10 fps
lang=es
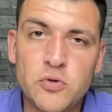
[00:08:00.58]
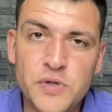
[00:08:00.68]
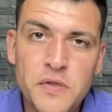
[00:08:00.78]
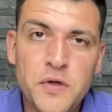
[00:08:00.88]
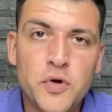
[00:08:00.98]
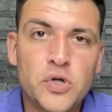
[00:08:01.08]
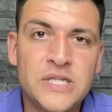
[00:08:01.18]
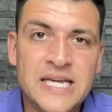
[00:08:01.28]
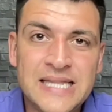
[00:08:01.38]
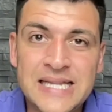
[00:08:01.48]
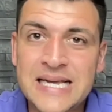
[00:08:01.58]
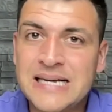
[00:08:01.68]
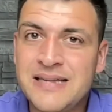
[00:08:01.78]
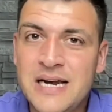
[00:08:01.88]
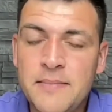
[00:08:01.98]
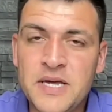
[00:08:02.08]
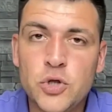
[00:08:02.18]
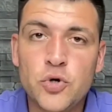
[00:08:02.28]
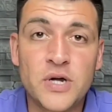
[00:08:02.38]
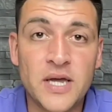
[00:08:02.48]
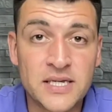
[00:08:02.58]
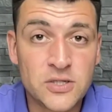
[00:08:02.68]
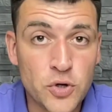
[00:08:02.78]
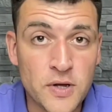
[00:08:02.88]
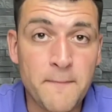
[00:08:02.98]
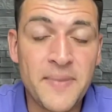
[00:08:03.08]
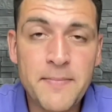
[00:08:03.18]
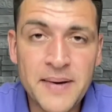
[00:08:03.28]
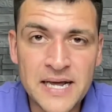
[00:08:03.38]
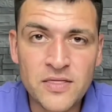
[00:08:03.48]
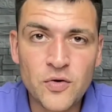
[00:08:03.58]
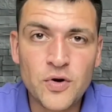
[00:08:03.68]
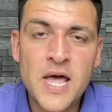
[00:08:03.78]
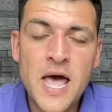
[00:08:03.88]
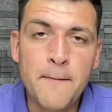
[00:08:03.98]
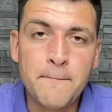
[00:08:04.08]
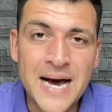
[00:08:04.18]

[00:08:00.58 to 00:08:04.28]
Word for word: sobre nutrición, dietética, entrenamiento que estoy preparando